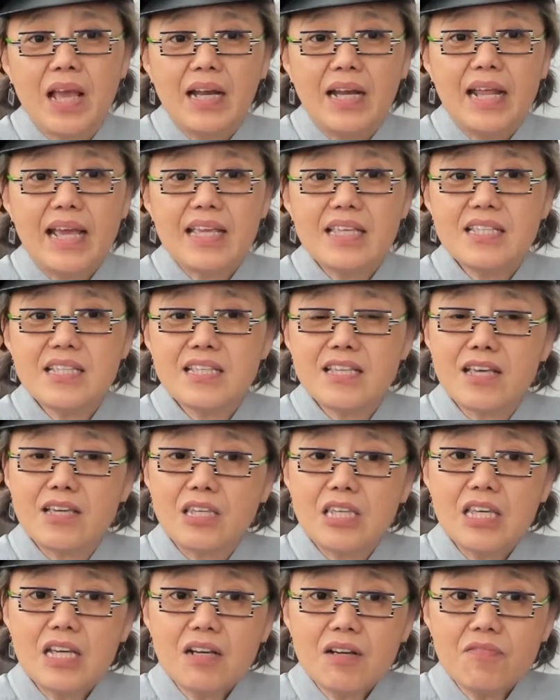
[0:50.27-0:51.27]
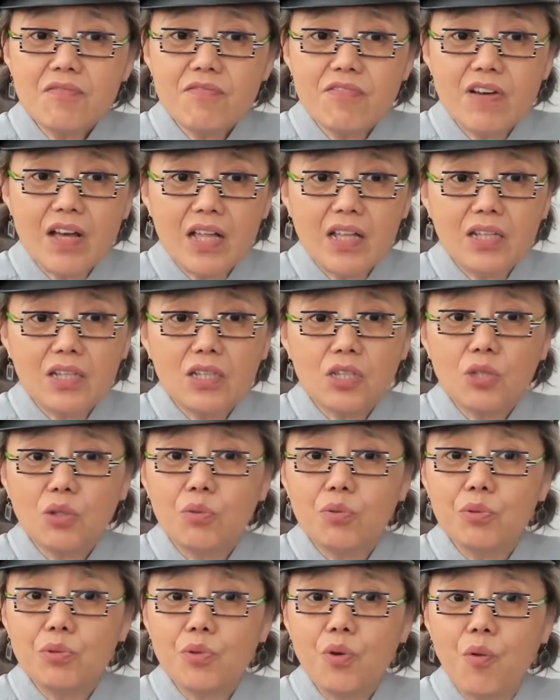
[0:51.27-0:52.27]
连写英文
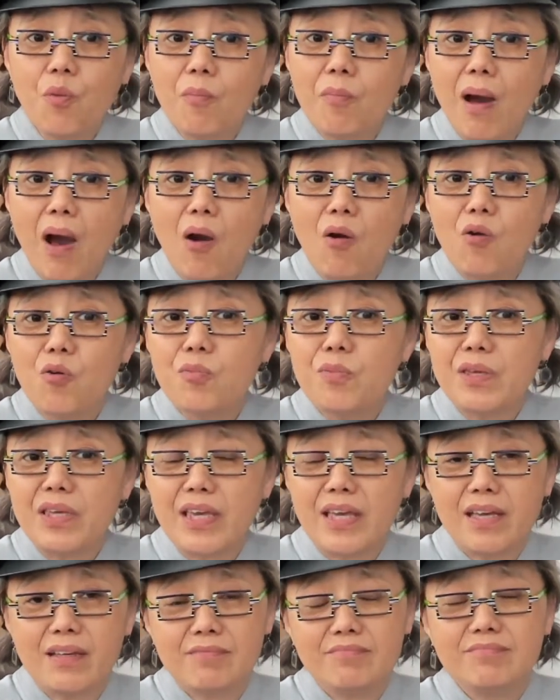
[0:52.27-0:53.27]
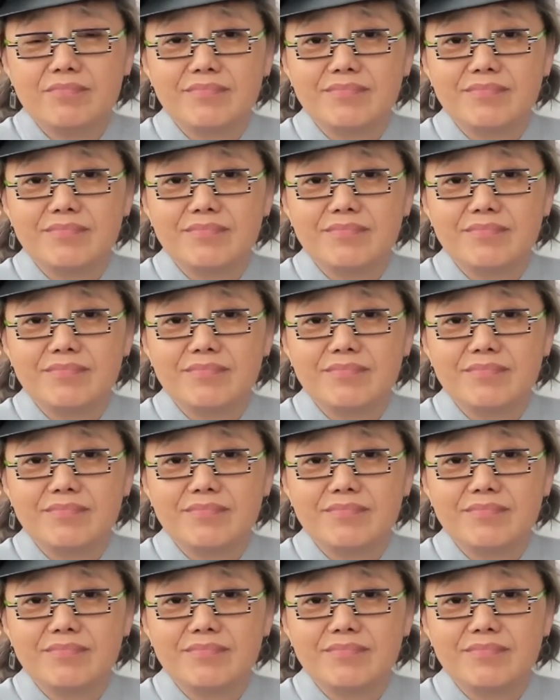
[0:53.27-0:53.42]
都用毛笔，